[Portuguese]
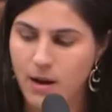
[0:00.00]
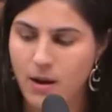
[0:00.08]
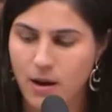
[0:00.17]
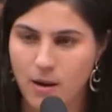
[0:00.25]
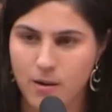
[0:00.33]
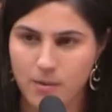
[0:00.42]

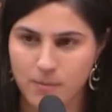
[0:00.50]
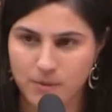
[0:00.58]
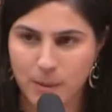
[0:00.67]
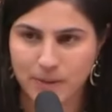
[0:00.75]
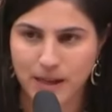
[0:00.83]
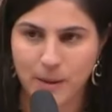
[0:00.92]
Houve uma
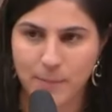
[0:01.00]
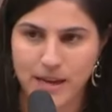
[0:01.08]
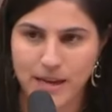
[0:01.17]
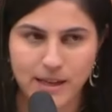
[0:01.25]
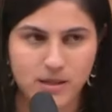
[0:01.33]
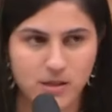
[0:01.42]
troca. Deputada Bia,
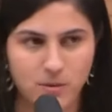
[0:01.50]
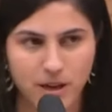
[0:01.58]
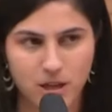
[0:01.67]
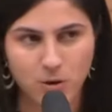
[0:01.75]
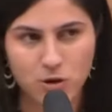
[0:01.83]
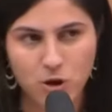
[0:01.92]
aqui,
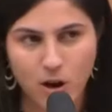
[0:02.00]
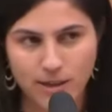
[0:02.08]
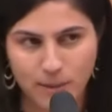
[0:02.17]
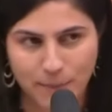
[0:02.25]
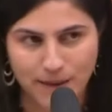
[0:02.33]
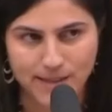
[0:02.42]
questão de
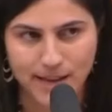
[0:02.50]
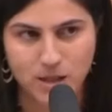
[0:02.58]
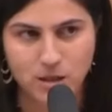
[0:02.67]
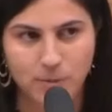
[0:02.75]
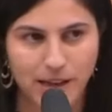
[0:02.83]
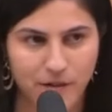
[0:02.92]
ordem precede,
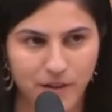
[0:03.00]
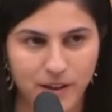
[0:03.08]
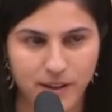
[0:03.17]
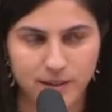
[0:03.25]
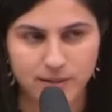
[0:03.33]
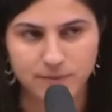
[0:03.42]
deputada
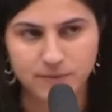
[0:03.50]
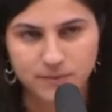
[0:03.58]
Fernanda.